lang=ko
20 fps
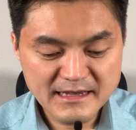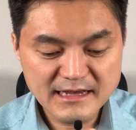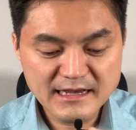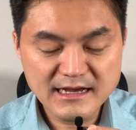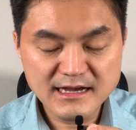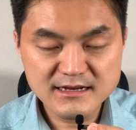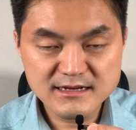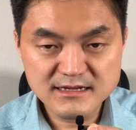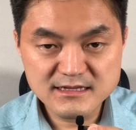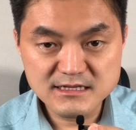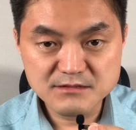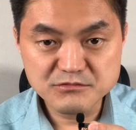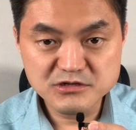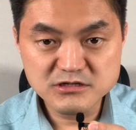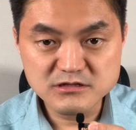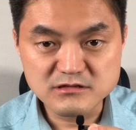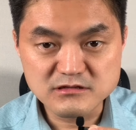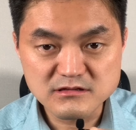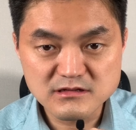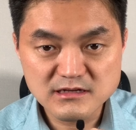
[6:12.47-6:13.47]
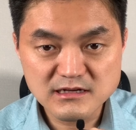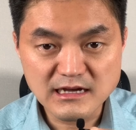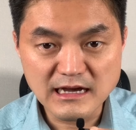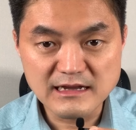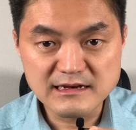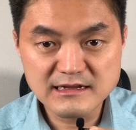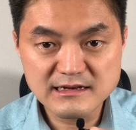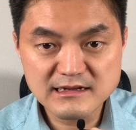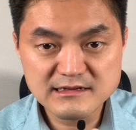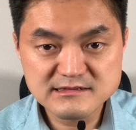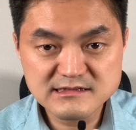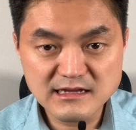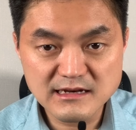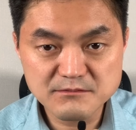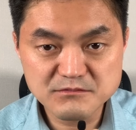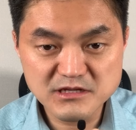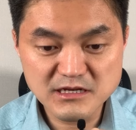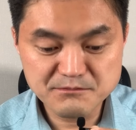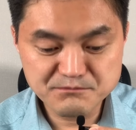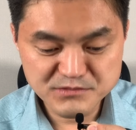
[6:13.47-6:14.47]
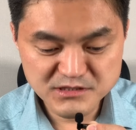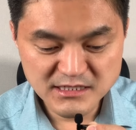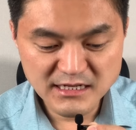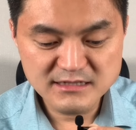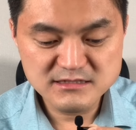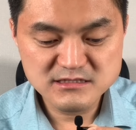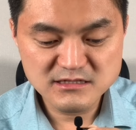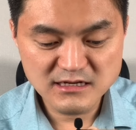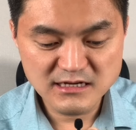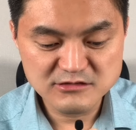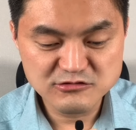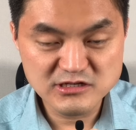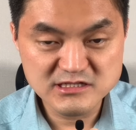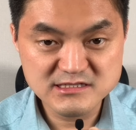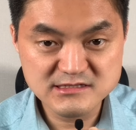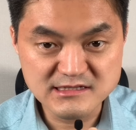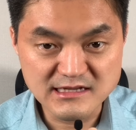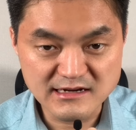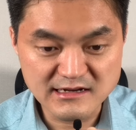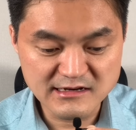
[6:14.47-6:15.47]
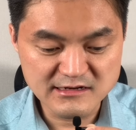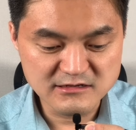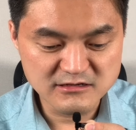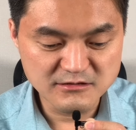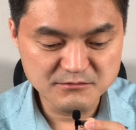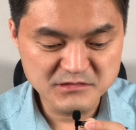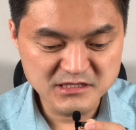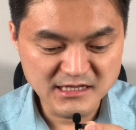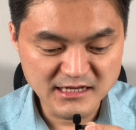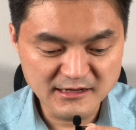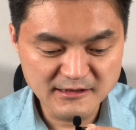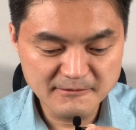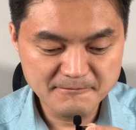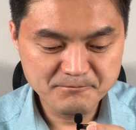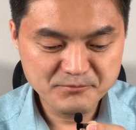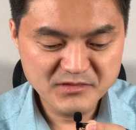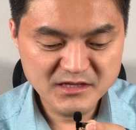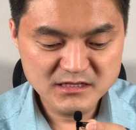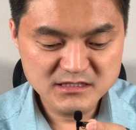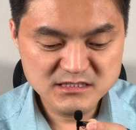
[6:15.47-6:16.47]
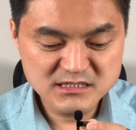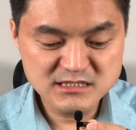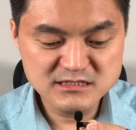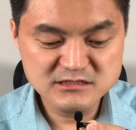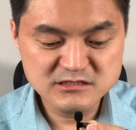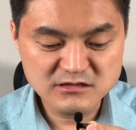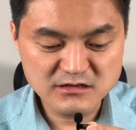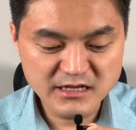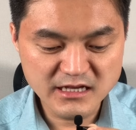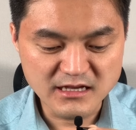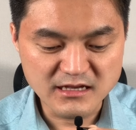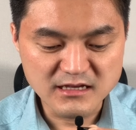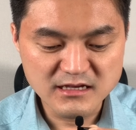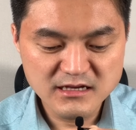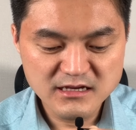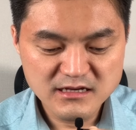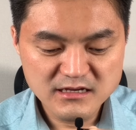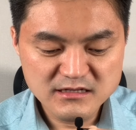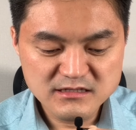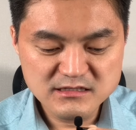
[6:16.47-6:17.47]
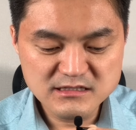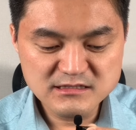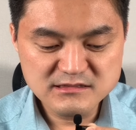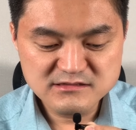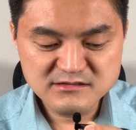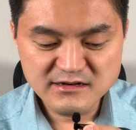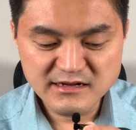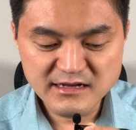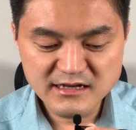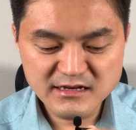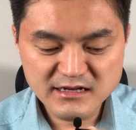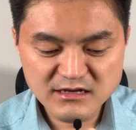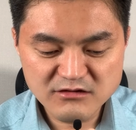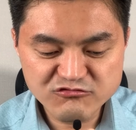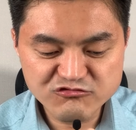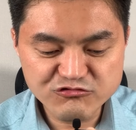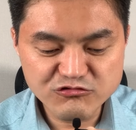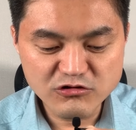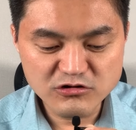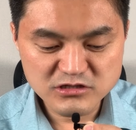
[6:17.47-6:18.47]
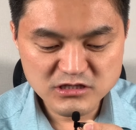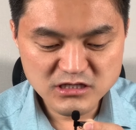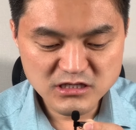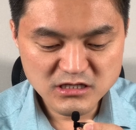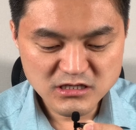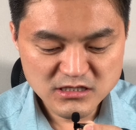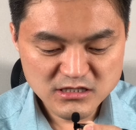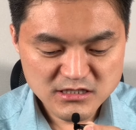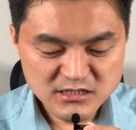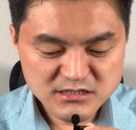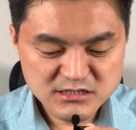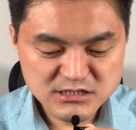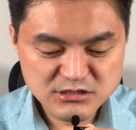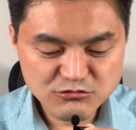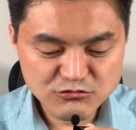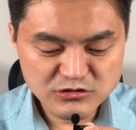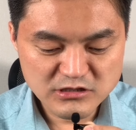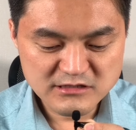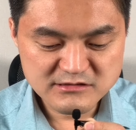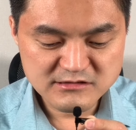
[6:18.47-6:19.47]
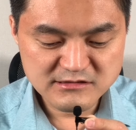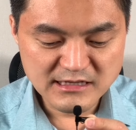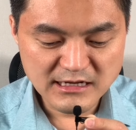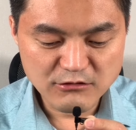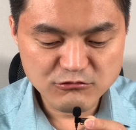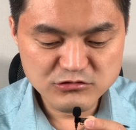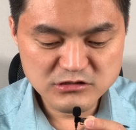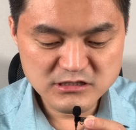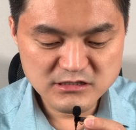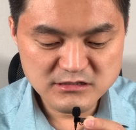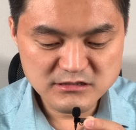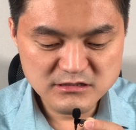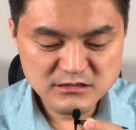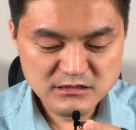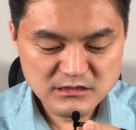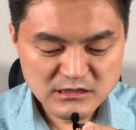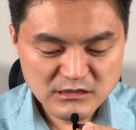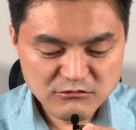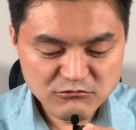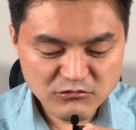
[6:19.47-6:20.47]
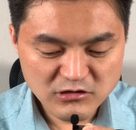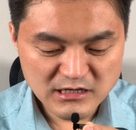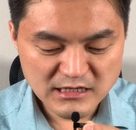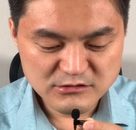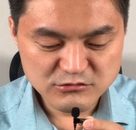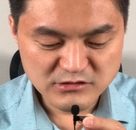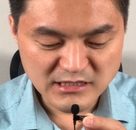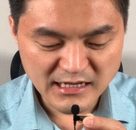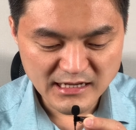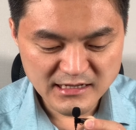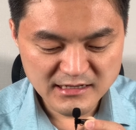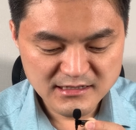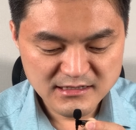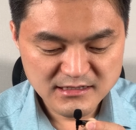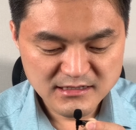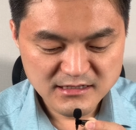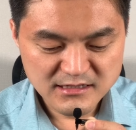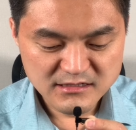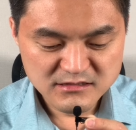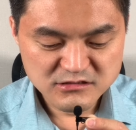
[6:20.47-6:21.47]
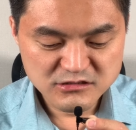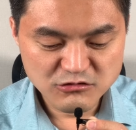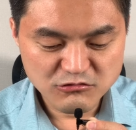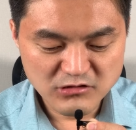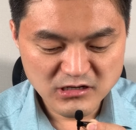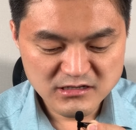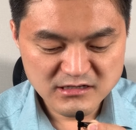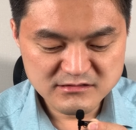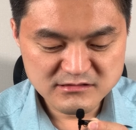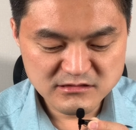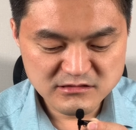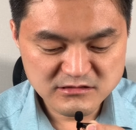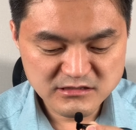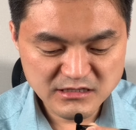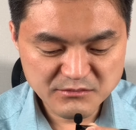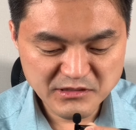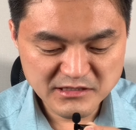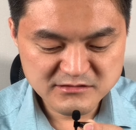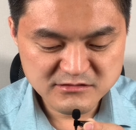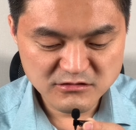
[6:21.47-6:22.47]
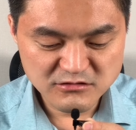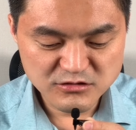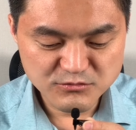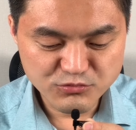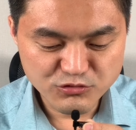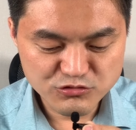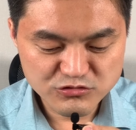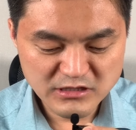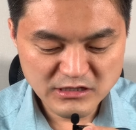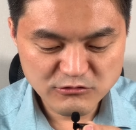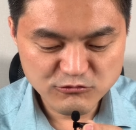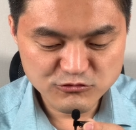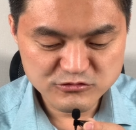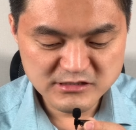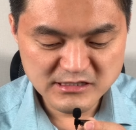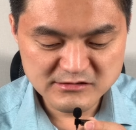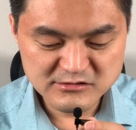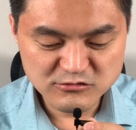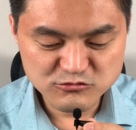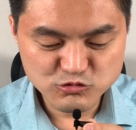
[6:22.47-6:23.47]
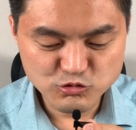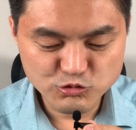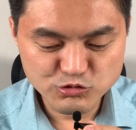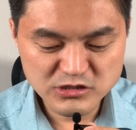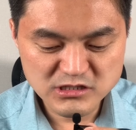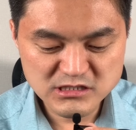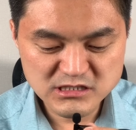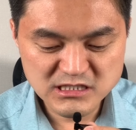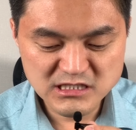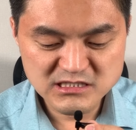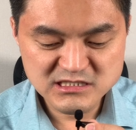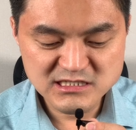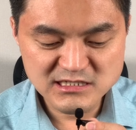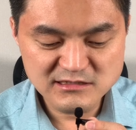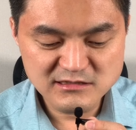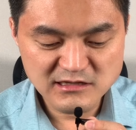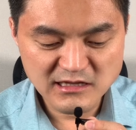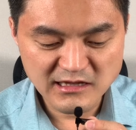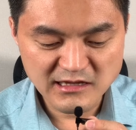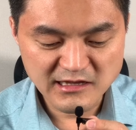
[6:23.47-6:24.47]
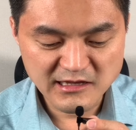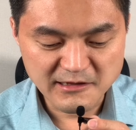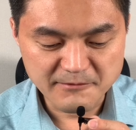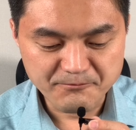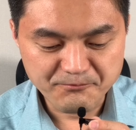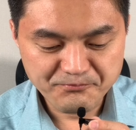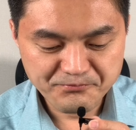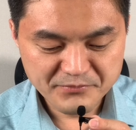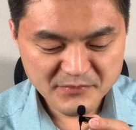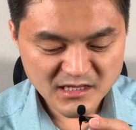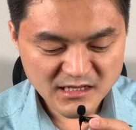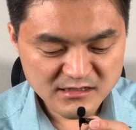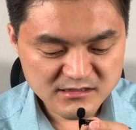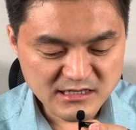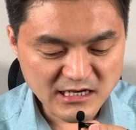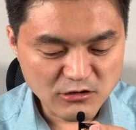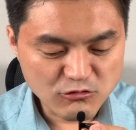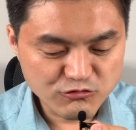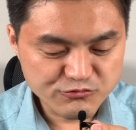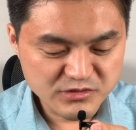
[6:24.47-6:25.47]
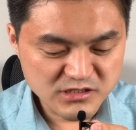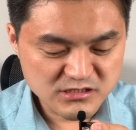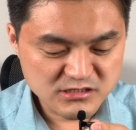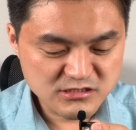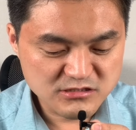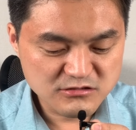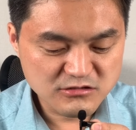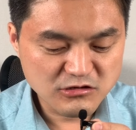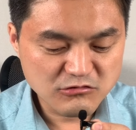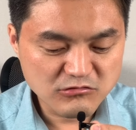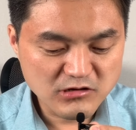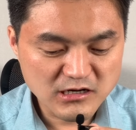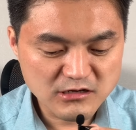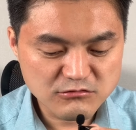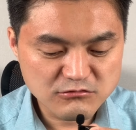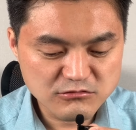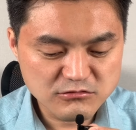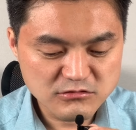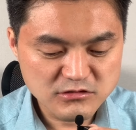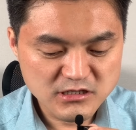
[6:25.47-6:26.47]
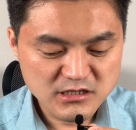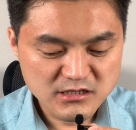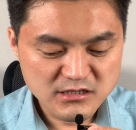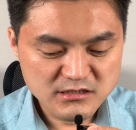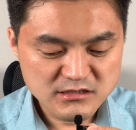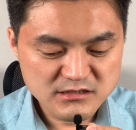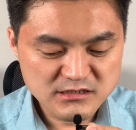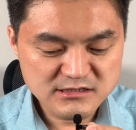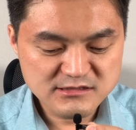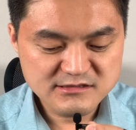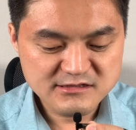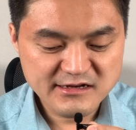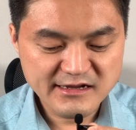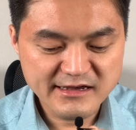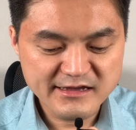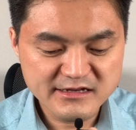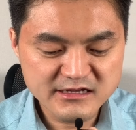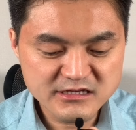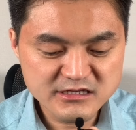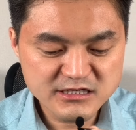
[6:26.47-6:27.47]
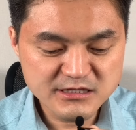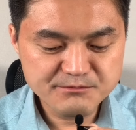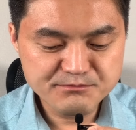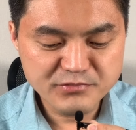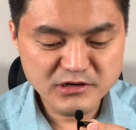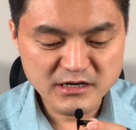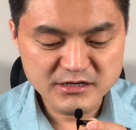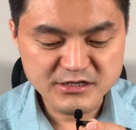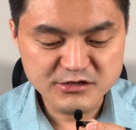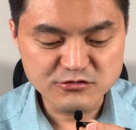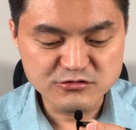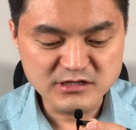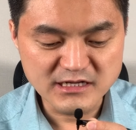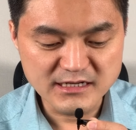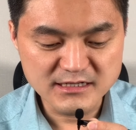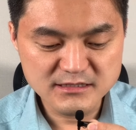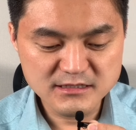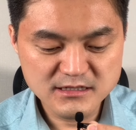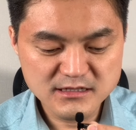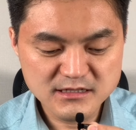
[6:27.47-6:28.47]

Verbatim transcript: 하나님은 가난한 사람들의 피난처가 되신다라는 겁니다. 7절에 이스라엘의 구원이 시온에서 나오기를 원하도다. 여호와께서 그의 백성을 포로된 곳에서 돌이키실 때에 야곱이 즐거워하고 이스라엘이 기뻐하리다